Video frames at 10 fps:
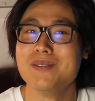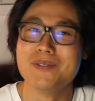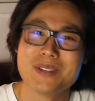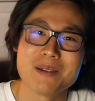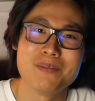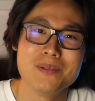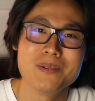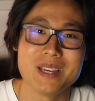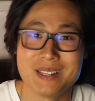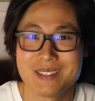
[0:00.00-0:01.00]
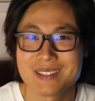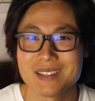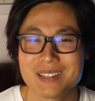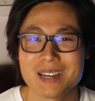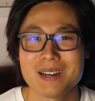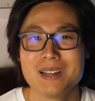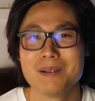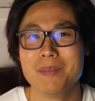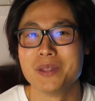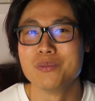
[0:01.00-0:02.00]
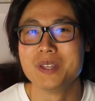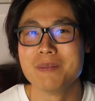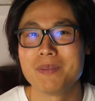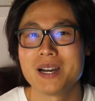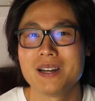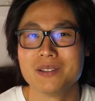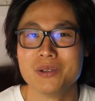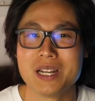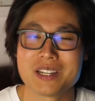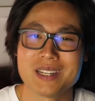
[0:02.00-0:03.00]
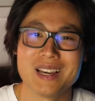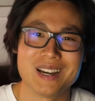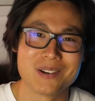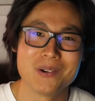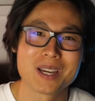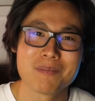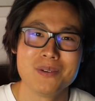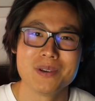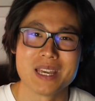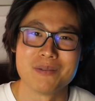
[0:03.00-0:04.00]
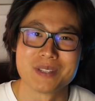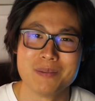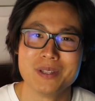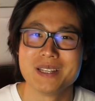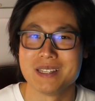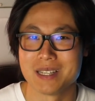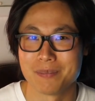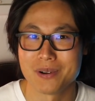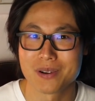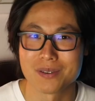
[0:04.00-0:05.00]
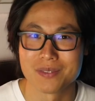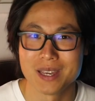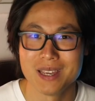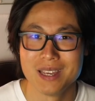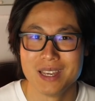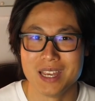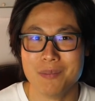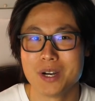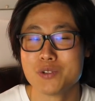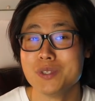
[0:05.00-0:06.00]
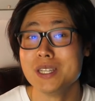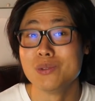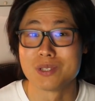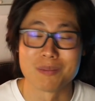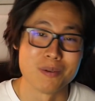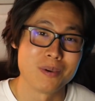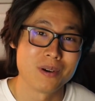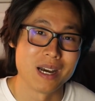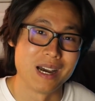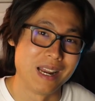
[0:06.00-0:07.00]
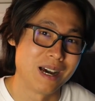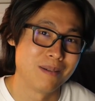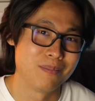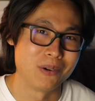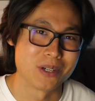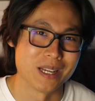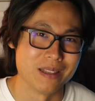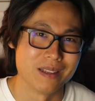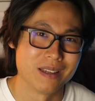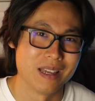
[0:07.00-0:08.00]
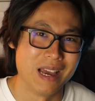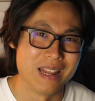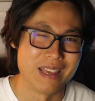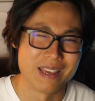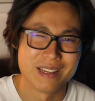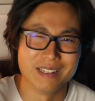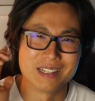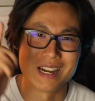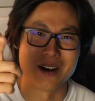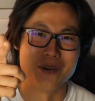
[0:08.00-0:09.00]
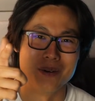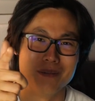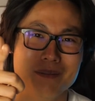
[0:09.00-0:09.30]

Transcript: vous a plu et si c'est le cas, bah, n'oubliez pas de lâcher un gros gris bleu et à vous abonner si c'est pas encore fait. Et moi je vous dis tout simplement à la prochaine. Allez, ciao